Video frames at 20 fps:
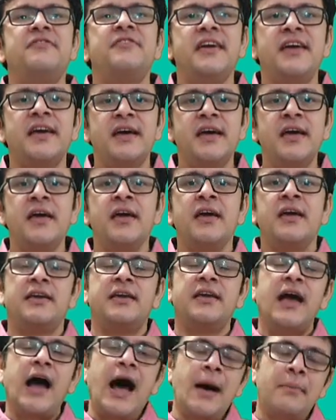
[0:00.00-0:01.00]
वे है
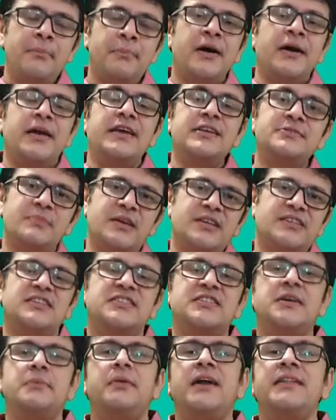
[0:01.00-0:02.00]
कि आप इस
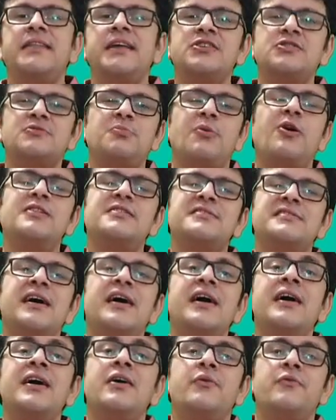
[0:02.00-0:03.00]
मैसेज के बाद एक स्मॉल सा
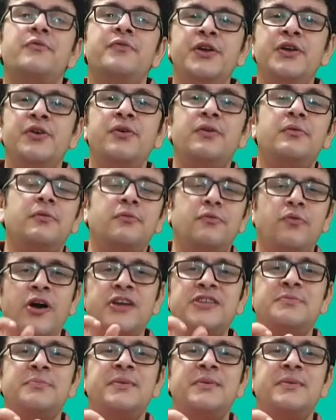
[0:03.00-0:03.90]
वीडियो वॉइस